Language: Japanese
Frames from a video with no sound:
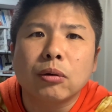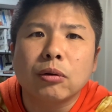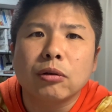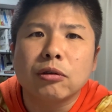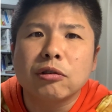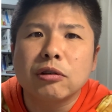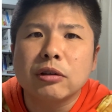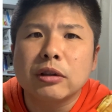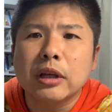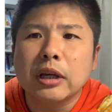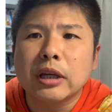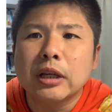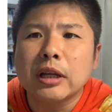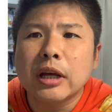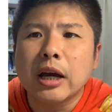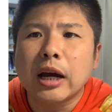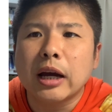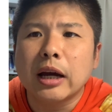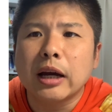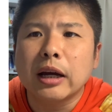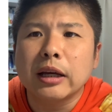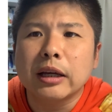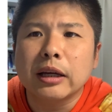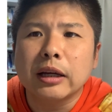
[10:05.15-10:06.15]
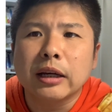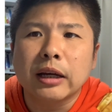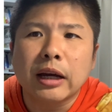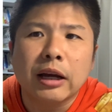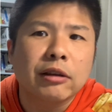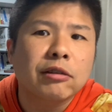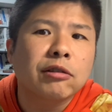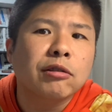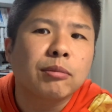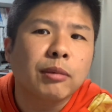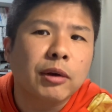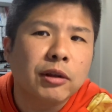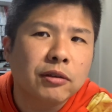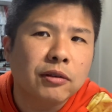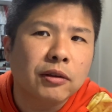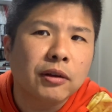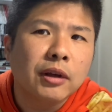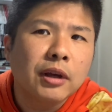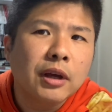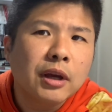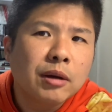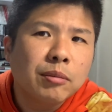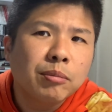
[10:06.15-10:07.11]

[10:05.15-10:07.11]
個人的には感じます。